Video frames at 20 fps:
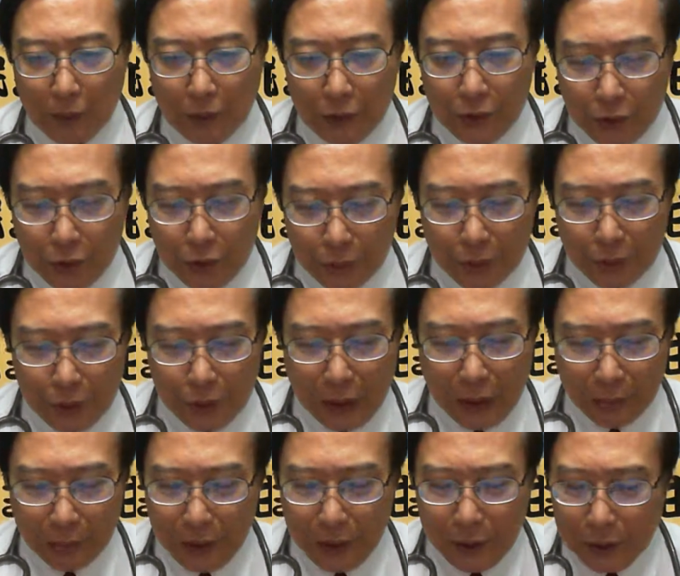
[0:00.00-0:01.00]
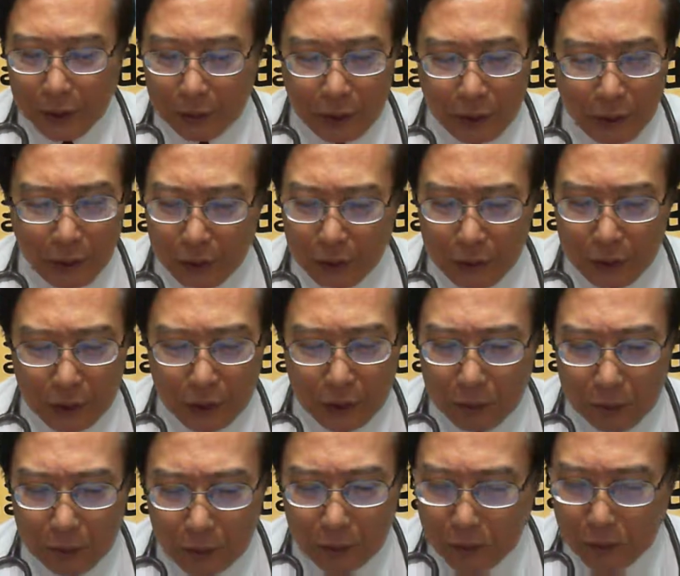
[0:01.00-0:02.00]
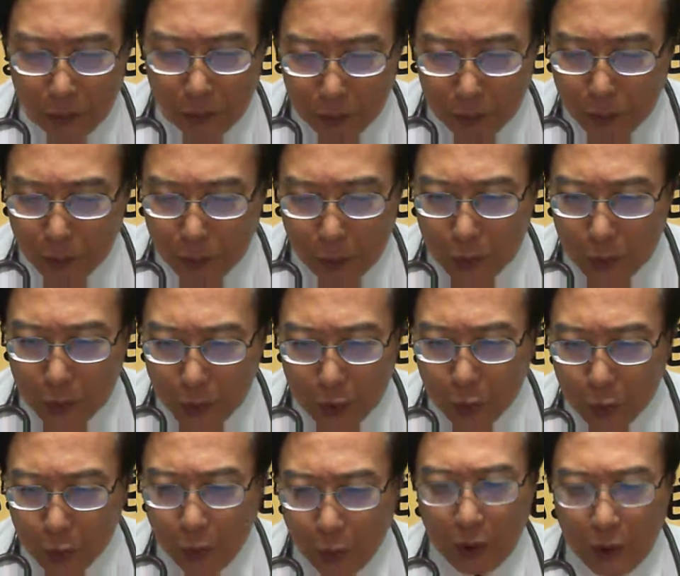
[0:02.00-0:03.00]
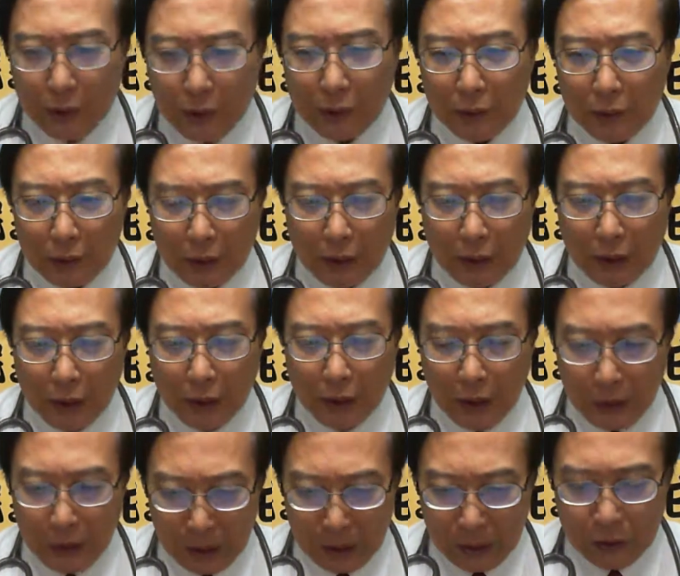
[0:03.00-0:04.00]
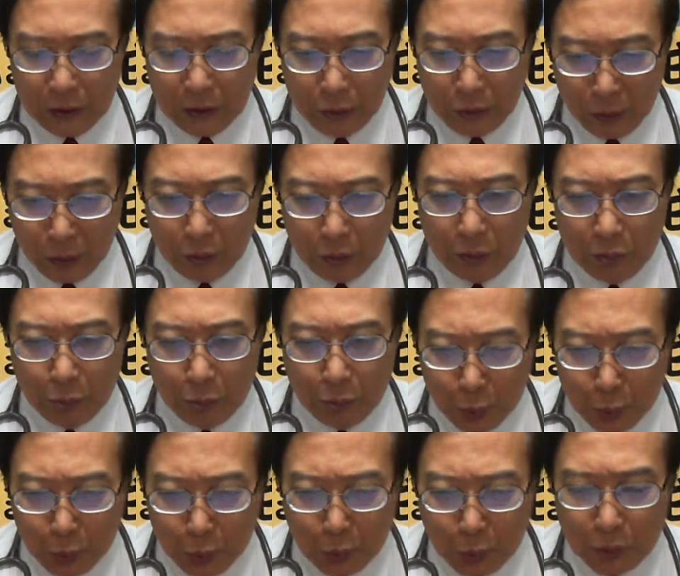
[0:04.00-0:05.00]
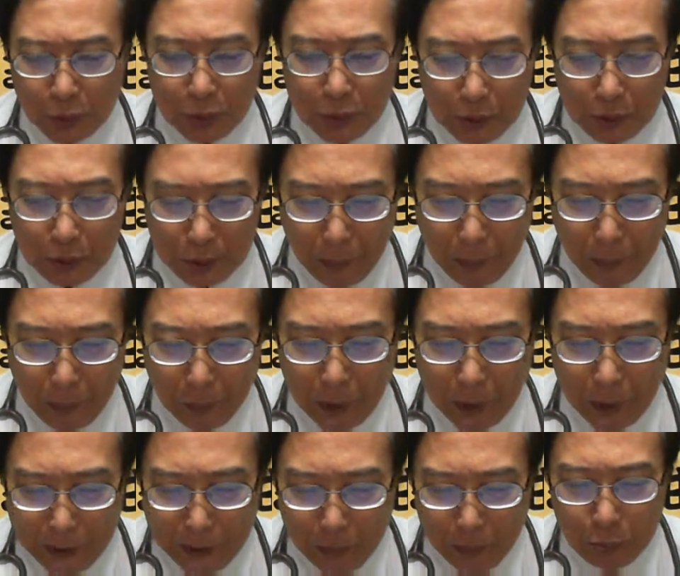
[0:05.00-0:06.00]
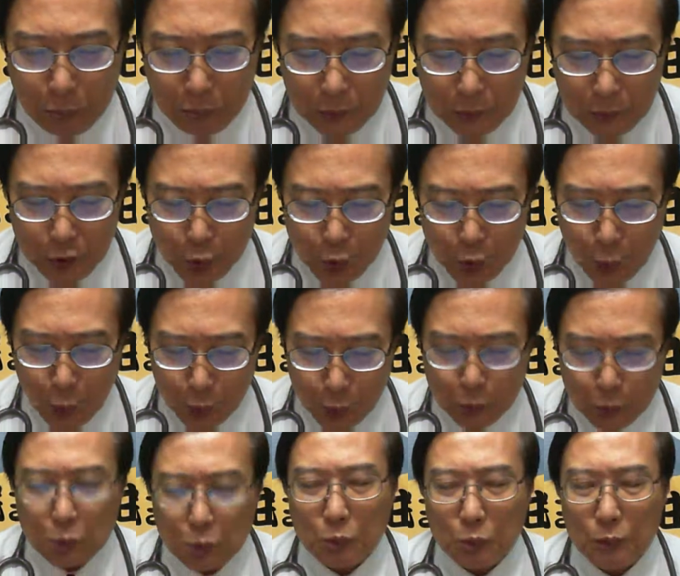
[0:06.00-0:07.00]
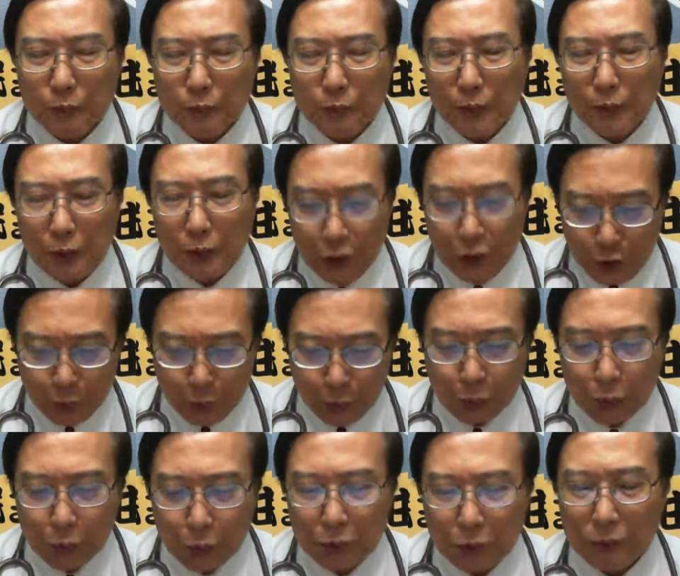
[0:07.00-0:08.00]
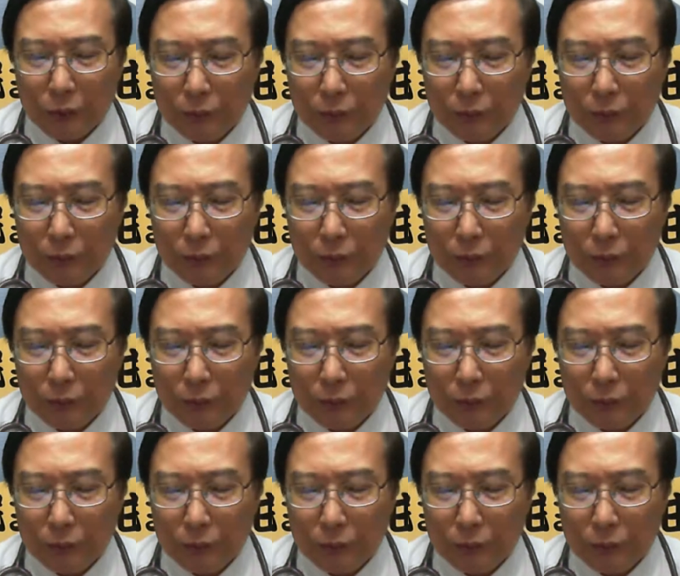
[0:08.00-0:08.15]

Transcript: 柔道合气道迄种是相当高端诶一种武术。包括兼柔术、柔术，